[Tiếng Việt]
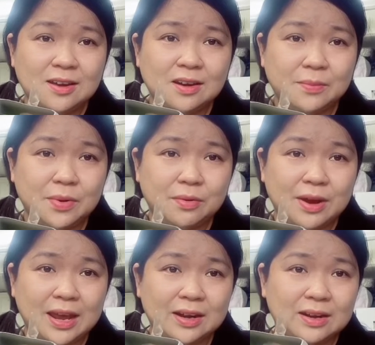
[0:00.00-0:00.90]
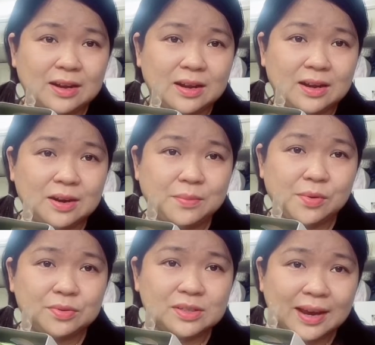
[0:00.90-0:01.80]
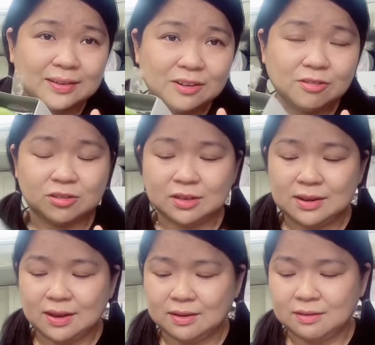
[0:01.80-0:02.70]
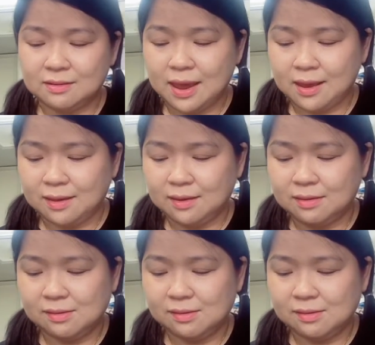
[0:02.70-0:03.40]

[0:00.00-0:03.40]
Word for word: nó màu đen này nè nó màu trắng rồi tức là nó đã